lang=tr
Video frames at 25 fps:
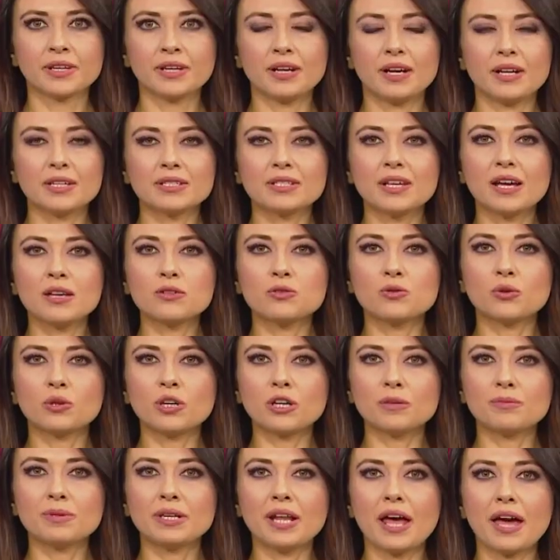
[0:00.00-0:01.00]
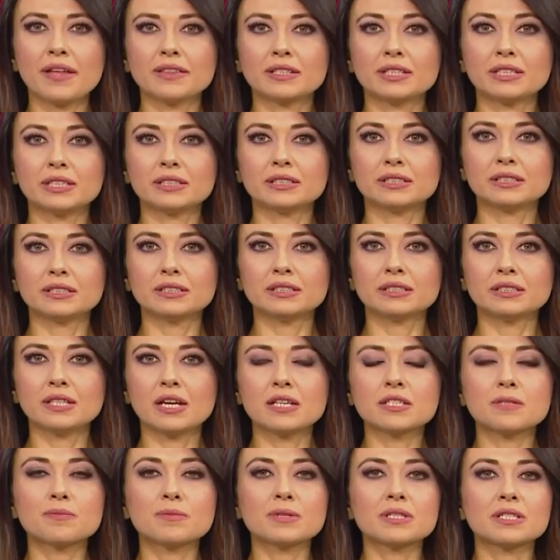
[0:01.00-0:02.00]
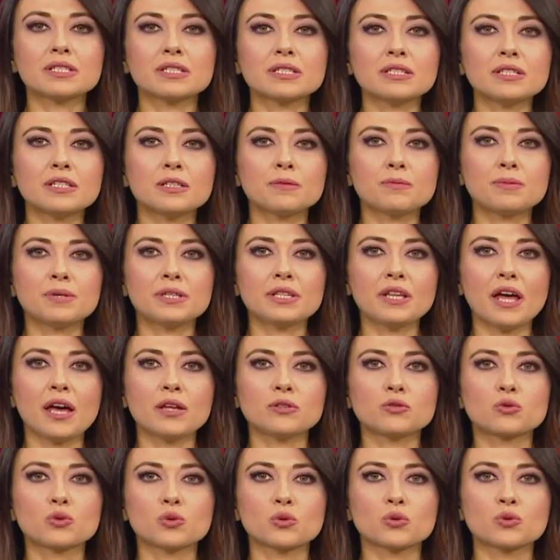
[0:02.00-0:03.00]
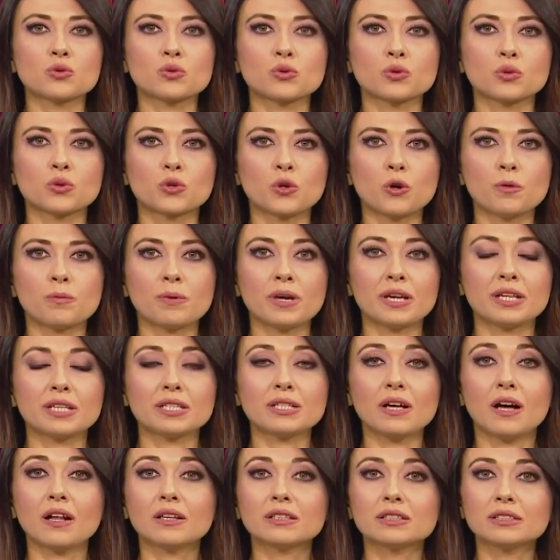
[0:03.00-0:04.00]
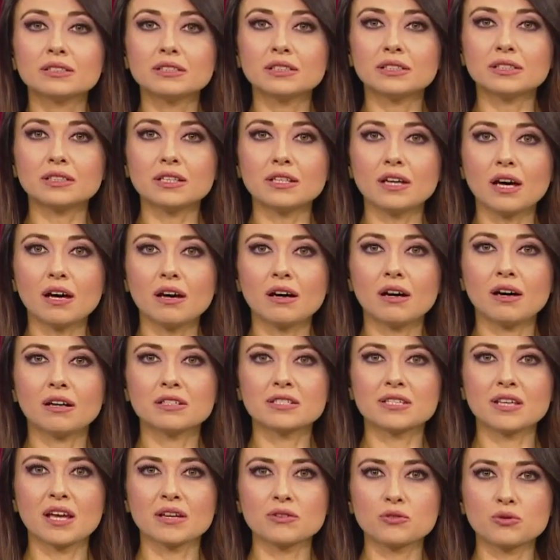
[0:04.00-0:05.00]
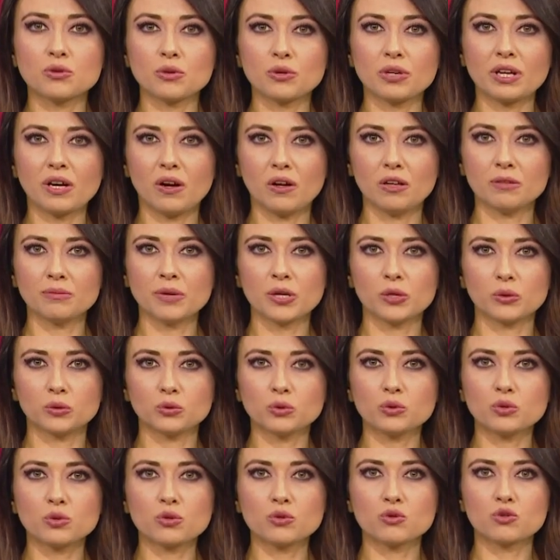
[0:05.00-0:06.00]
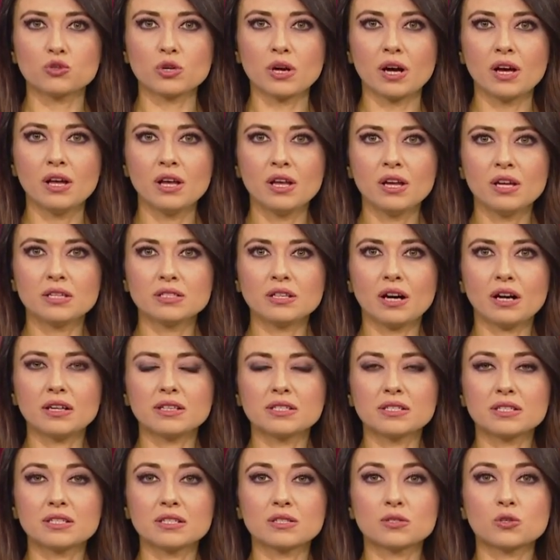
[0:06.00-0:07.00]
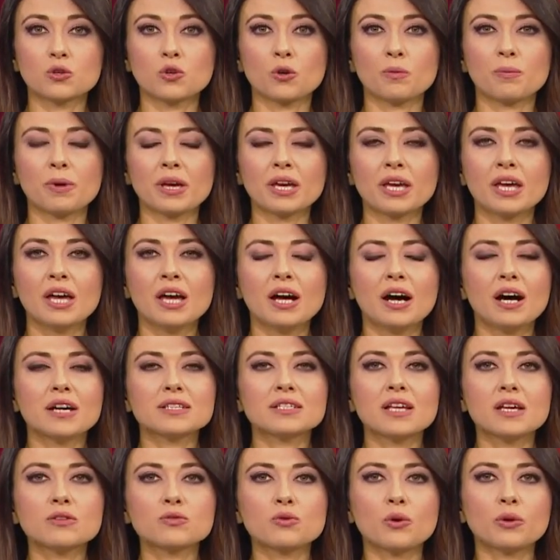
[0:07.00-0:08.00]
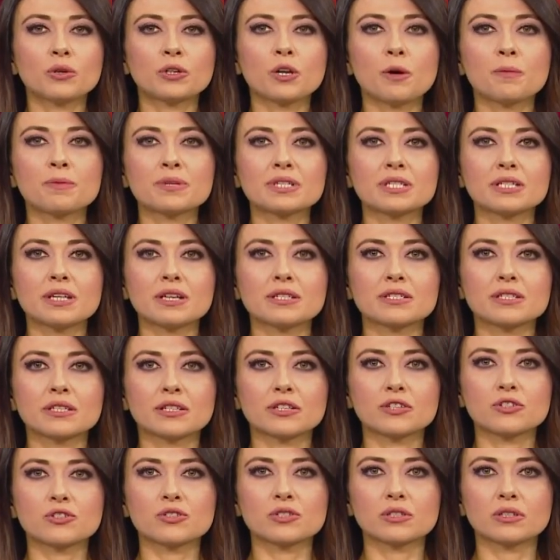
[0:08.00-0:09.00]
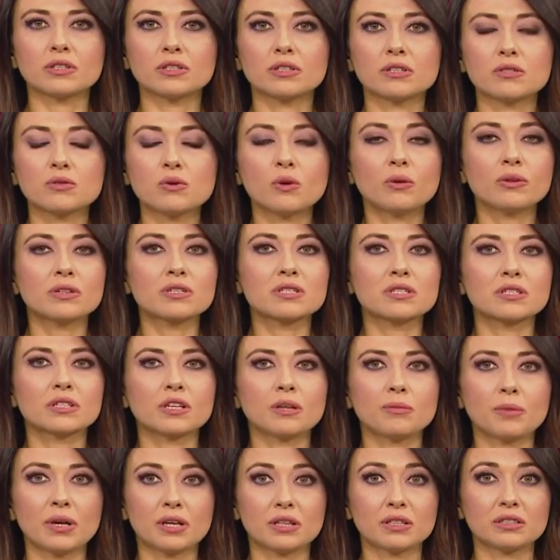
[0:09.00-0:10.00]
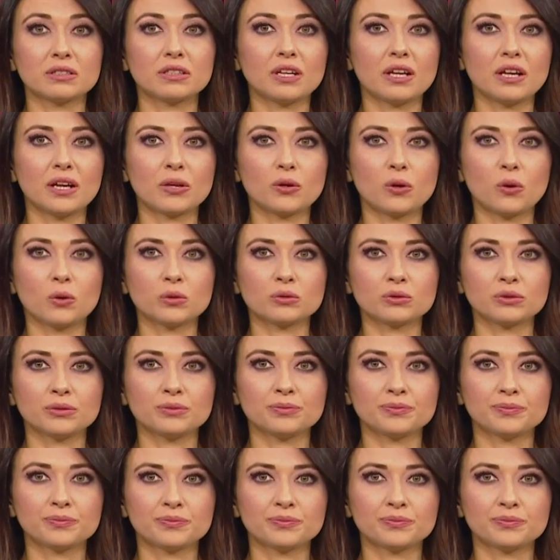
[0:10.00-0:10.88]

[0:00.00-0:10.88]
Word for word: Asansöre binen kadın tasmasının ipinden tuttu. Köpeğini dalgınlıkla asansöre almayı unutunca talihsiz köpek asansör kapısına sıkıştı. Sonrasında bakın neler oldu.